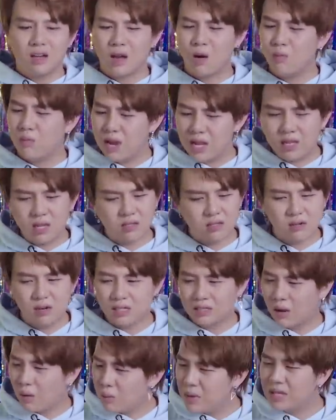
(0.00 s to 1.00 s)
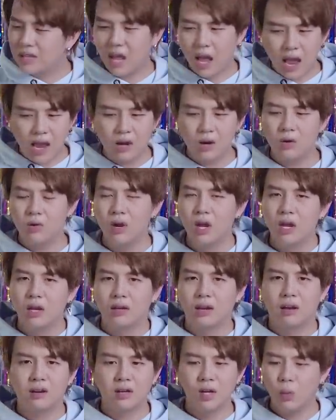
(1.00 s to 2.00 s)
không biết thật sự là không biết thề luôn
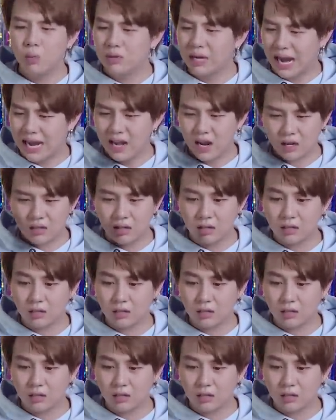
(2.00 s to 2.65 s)
lúc nãy là